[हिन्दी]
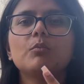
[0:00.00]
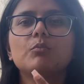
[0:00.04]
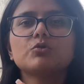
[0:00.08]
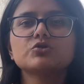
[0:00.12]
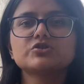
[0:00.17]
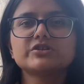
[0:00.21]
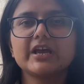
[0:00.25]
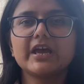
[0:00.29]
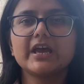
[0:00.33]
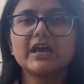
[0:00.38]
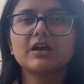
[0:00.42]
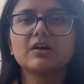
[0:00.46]

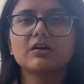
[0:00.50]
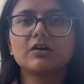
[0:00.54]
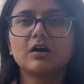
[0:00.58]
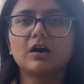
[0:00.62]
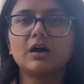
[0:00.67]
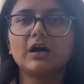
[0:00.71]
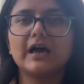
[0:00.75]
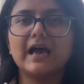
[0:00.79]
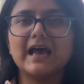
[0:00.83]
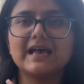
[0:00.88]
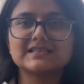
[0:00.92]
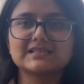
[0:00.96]
मुझे एक
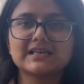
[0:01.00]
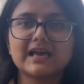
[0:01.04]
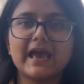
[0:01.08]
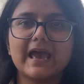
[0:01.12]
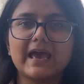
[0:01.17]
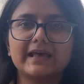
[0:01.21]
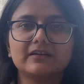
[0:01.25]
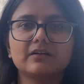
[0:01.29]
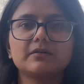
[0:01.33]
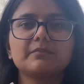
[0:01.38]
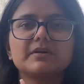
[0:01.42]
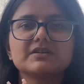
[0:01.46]
ऐसा
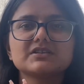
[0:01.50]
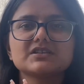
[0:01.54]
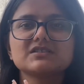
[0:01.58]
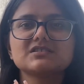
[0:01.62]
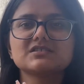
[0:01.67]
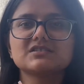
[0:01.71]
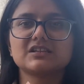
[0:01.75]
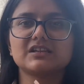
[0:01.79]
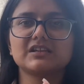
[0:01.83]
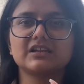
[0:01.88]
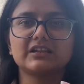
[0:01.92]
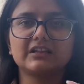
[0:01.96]
एरर
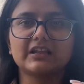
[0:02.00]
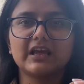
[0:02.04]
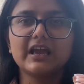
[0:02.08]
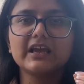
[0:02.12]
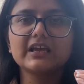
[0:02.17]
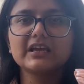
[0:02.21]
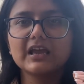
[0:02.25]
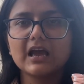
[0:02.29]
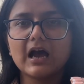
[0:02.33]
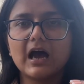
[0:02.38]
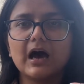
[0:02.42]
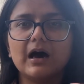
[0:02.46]
मैसेज दे देता है
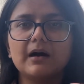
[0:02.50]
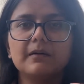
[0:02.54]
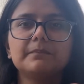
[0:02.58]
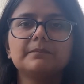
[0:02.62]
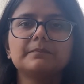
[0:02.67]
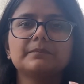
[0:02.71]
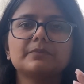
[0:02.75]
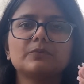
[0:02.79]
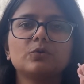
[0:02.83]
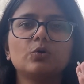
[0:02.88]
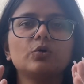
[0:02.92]
कि आप